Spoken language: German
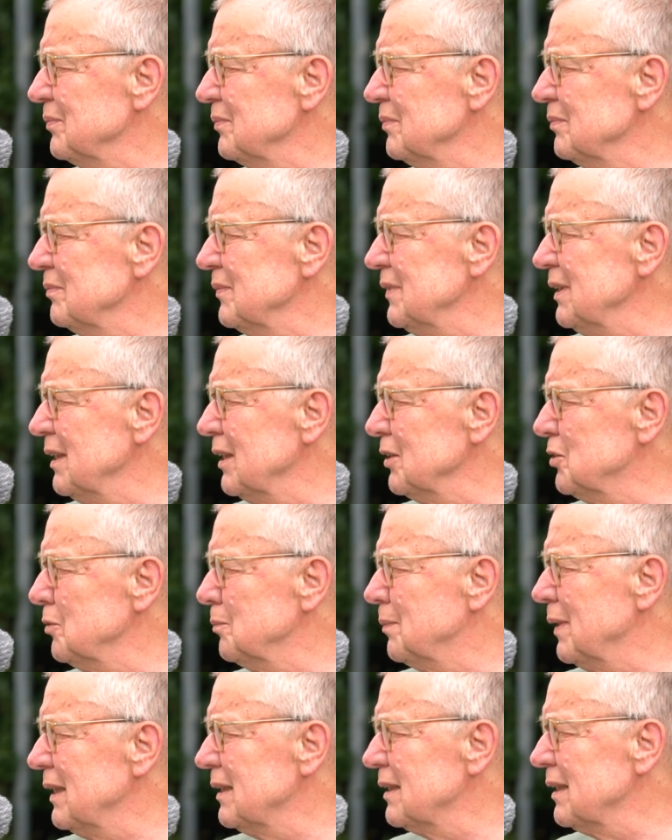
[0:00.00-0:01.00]
die dazu
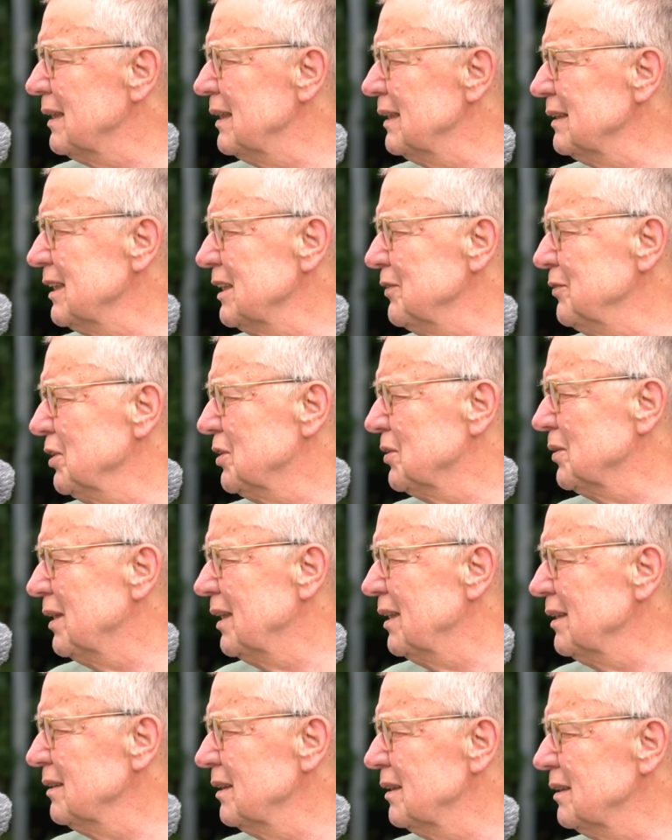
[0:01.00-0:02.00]
beitragen, dass wir zu
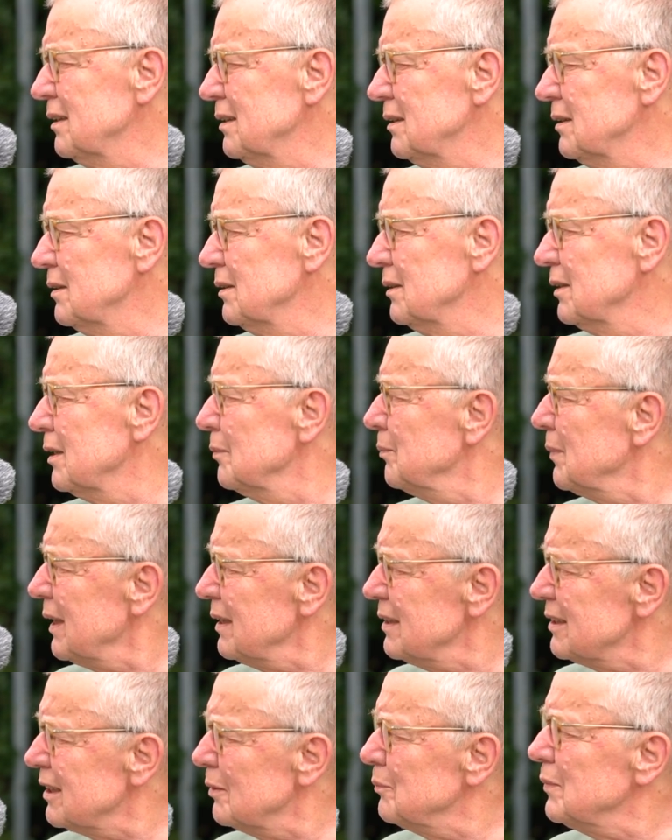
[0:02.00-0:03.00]
einer äh,
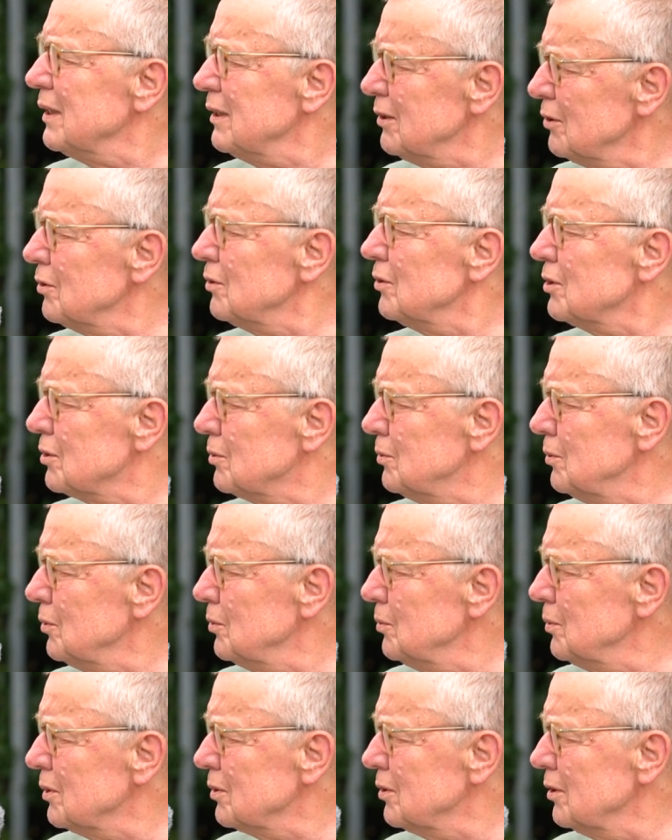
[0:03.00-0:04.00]
gemeinsamen
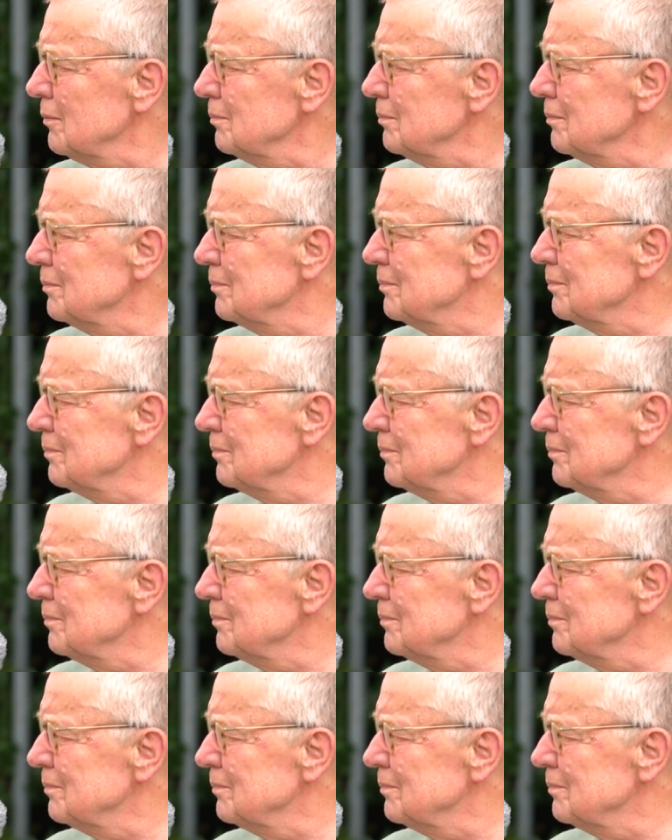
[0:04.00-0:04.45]
Erinnerungskultur kommen.